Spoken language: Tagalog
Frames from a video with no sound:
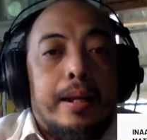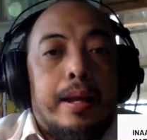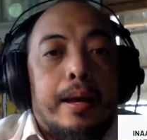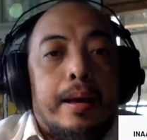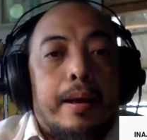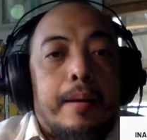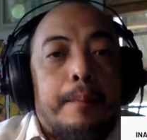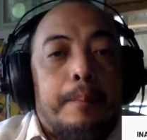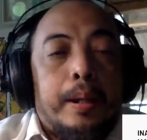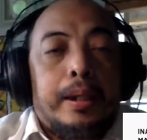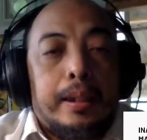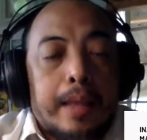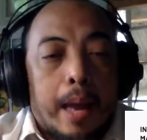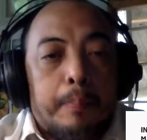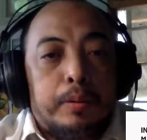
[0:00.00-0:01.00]
na pag
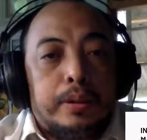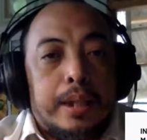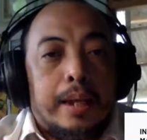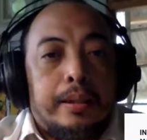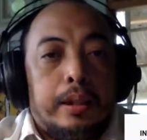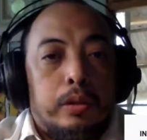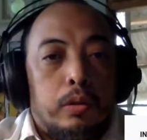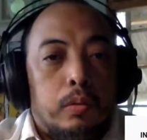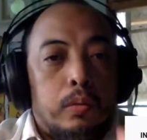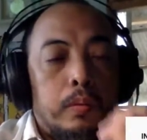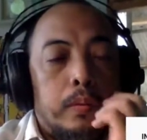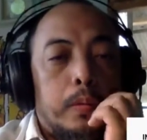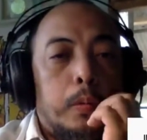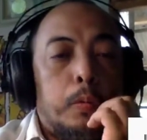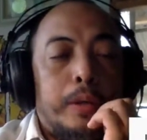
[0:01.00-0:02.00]
natapos natin
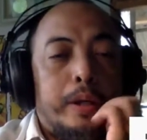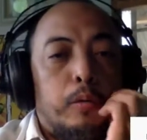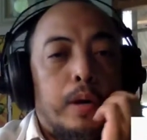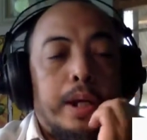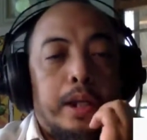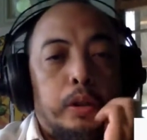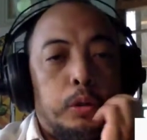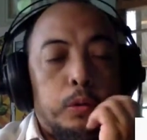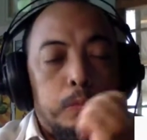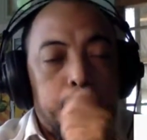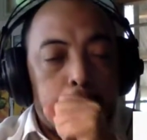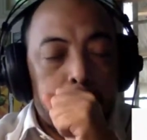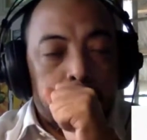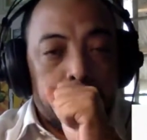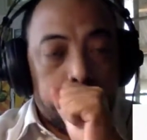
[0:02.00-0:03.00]
tong week 1 and 2,
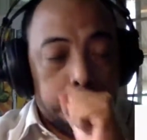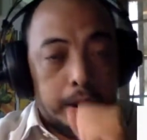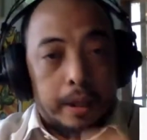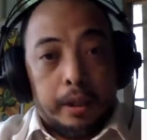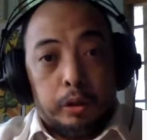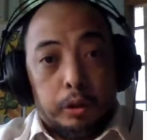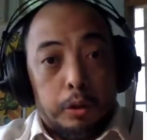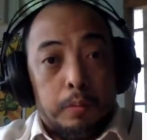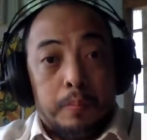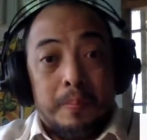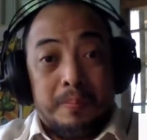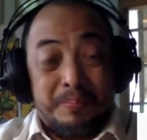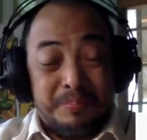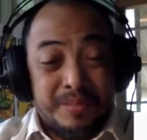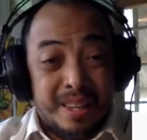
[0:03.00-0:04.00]
ah, ito
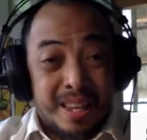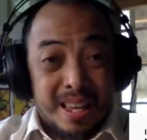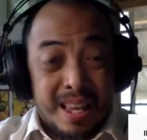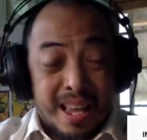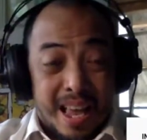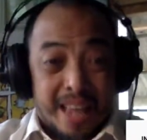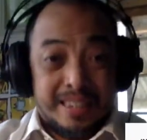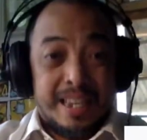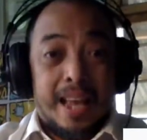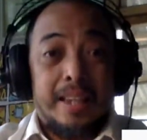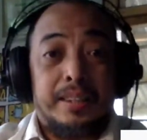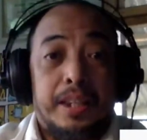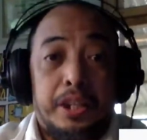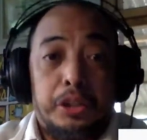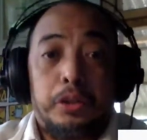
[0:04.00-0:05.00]
yung asahan
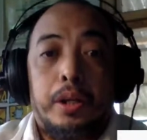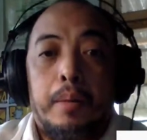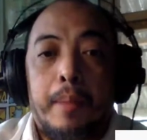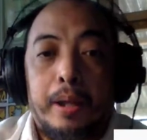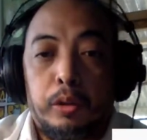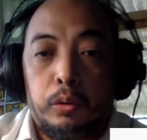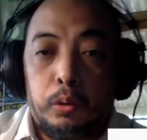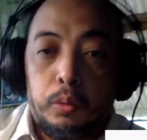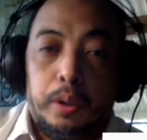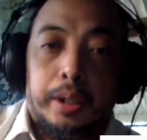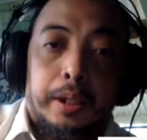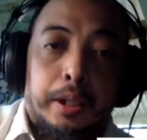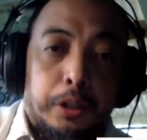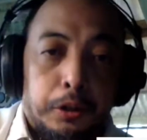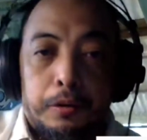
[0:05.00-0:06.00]
sa inyo na matutunan
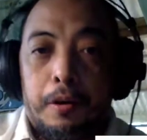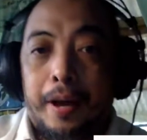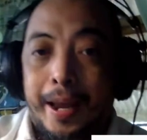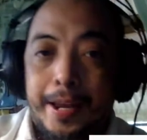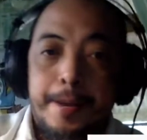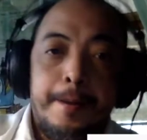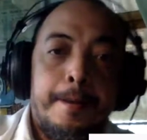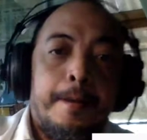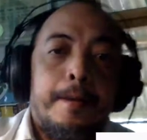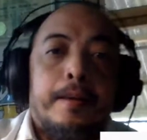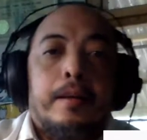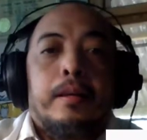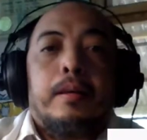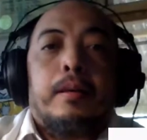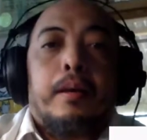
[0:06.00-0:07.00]
ninyo. Okay?
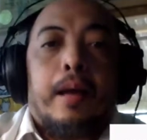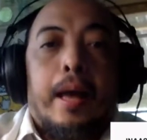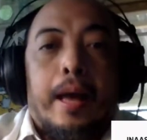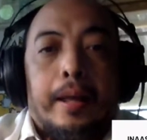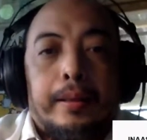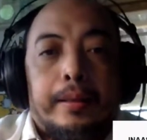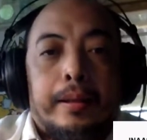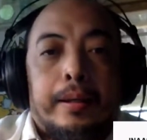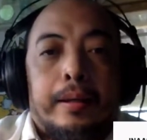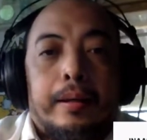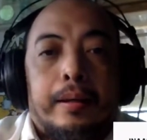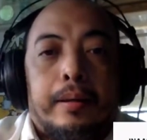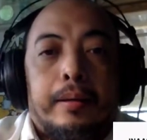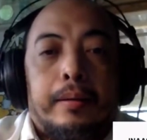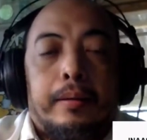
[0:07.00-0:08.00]
At
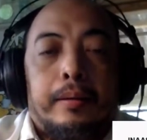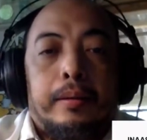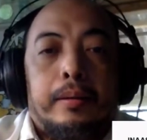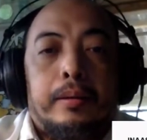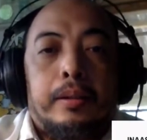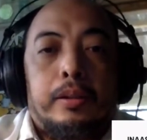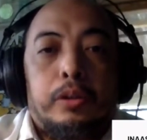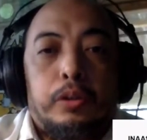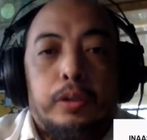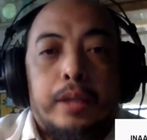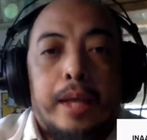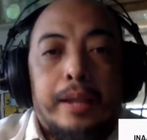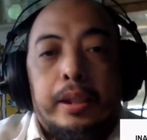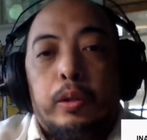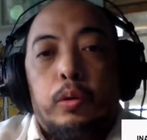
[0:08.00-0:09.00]
uh, sa sunod
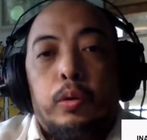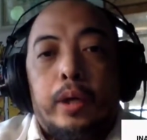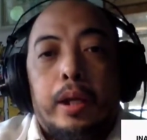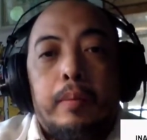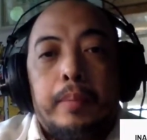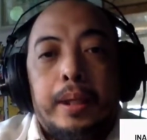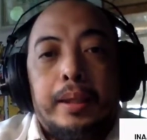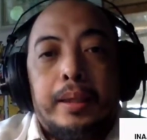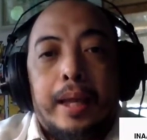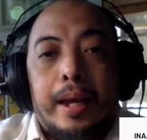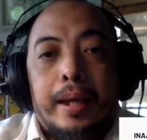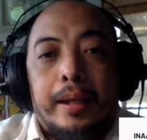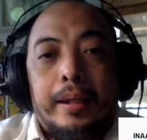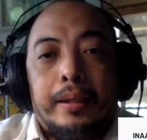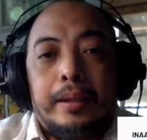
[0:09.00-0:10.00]
nating Google Meet
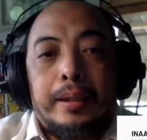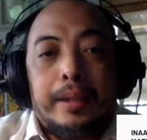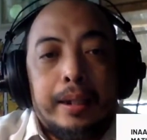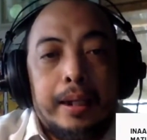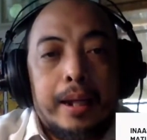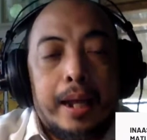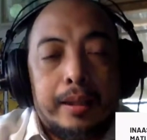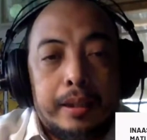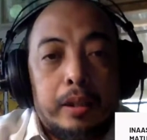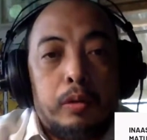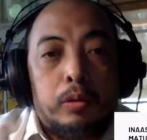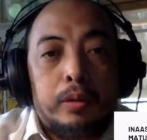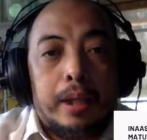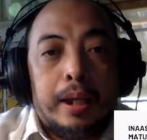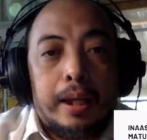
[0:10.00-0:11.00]
ay titingnan natin
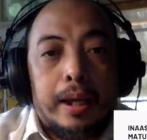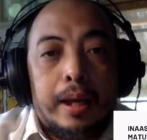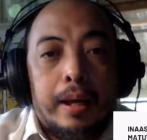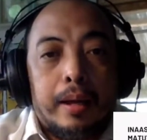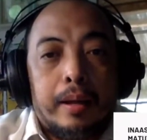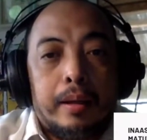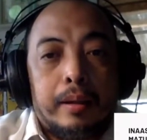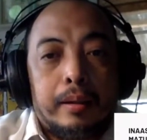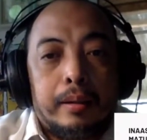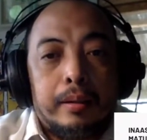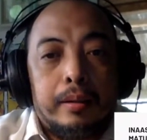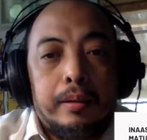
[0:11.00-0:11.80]
kung talagang